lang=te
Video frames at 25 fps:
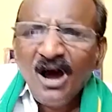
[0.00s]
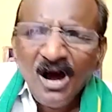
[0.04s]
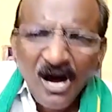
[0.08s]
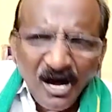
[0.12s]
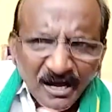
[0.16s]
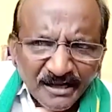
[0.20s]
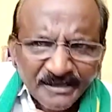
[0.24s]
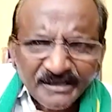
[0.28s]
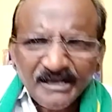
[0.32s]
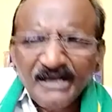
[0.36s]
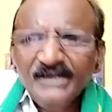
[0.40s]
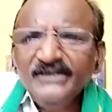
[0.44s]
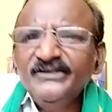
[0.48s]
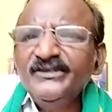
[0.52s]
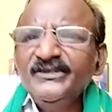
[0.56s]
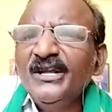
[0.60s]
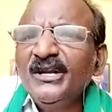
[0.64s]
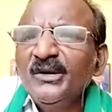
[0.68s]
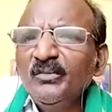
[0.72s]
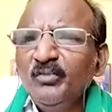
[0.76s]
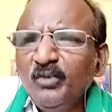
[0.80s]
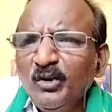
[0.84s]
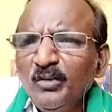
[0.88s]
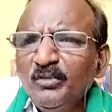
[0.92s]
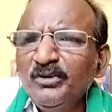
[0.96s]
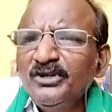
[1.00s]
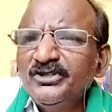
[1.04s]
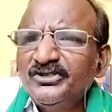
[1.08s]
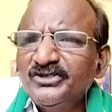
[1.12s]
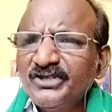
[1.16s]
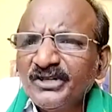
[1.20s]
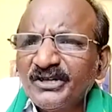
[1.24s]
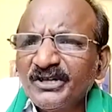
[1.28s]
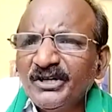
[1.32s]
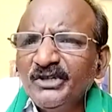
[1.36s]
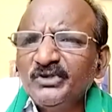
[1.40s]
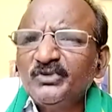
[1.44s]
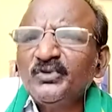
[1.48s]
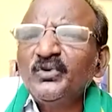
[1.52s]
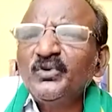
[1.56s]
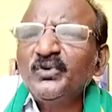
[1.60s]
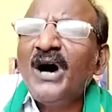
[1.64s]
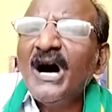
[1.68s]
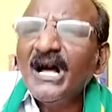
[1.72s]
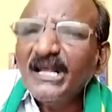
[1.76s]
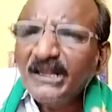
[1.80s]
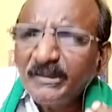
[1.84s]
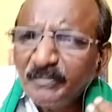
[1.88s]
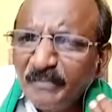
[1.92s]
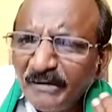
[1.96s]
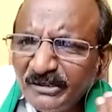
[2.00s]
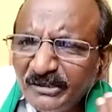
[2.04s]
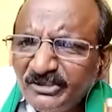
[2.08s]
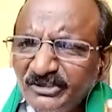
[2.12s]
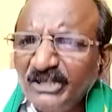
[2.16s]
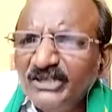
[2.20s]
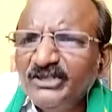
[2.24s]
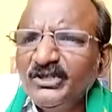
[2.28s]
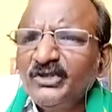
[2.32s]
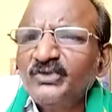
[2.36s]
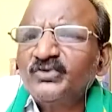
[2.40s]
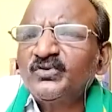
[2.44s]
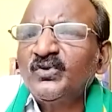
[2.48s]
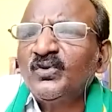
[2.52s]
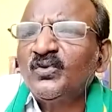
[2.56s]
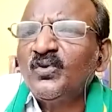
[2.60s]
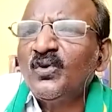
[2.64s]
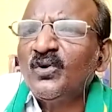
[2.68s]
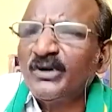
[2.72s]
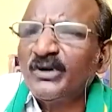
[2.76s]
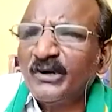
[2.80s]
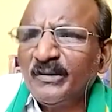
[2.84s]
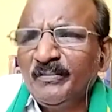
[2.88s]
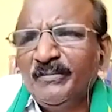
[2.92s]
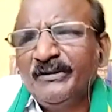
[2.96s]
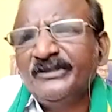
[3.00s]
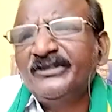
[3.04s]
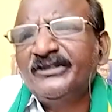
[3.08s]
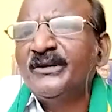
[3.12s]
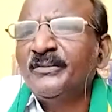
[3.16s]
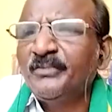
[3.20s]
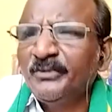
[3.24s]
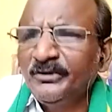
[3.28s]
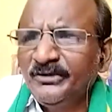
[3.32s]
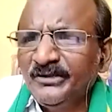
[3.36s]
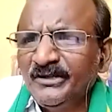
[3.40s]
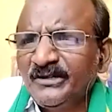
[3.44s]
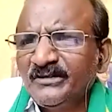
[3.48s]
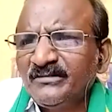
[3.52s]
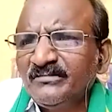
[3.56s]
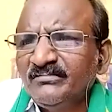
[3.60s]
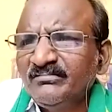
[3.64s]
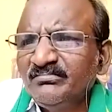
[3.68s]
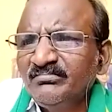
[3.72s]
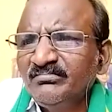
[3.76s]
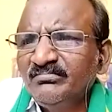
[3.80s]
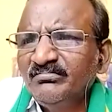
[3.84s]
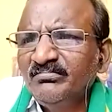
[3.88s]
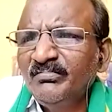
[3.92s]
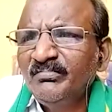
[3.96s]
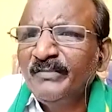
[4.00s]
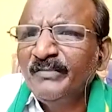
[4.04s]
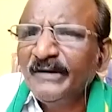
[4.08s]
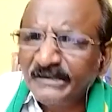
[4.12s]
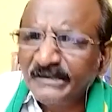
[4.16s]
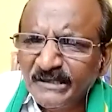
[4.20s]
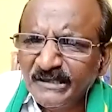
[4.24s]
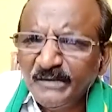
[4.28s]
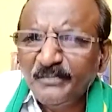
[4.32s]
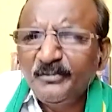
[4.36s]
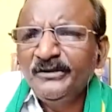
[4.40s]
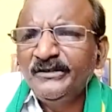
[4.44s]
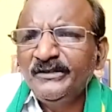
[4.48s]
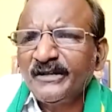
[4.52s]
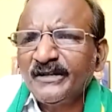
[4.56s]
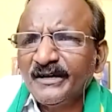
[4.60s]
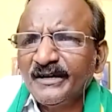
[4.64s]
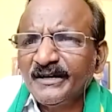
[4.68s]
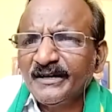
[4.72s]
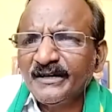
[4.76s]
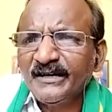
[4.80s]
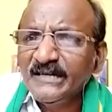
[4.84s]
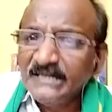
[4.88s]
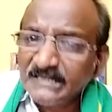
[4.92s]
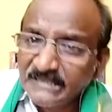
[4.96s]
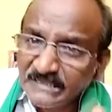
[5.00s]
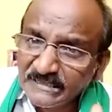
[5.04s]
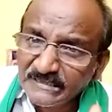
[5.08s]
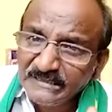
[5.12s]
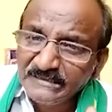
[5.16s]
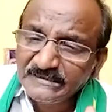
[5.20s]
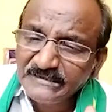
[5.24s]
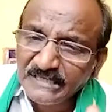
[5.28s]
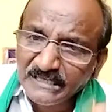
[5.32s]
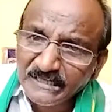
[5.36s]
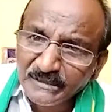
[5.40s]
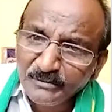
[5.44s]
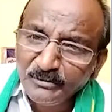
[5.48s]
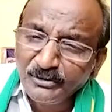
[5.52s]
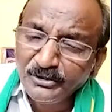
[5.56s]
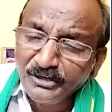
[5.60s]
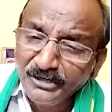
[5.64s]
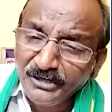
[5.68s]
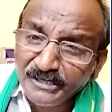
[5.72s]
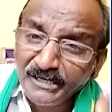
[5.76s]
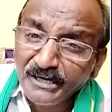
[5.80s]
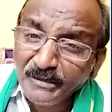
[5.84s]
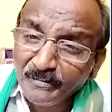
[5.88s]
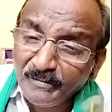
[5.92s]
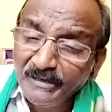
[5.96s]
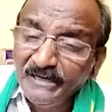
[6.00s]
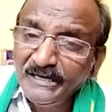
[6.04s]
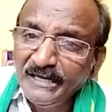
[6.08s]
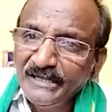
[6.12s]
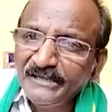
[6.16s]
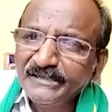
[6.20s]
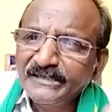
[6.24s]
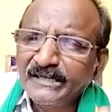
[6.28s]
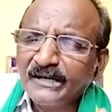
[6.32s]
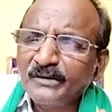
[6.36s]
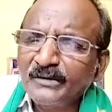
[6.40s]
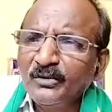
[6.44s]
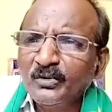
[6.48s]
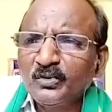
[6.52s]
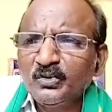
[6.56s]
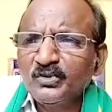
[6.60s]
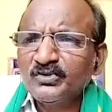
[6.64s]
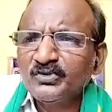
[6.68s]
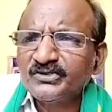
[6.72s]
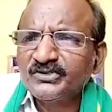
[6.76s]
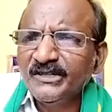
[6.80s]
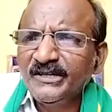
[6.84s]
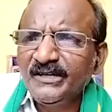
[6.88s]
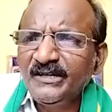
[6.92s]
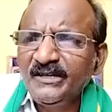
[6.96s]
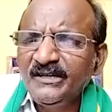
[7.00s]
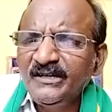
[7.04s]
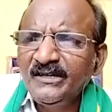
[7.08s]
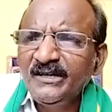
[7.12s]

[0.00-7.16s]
ఆ రాజధానికి భూములు ఇచ్చిన రైతులు ఆత్మహత్యలు చేసుకోకుండా బతికిపోయారు బతికిపోయారండి నిజంగా జగన్మోహన్ రెడ్డి గారు మళ్ళీ అధికారంలోకి వస్తే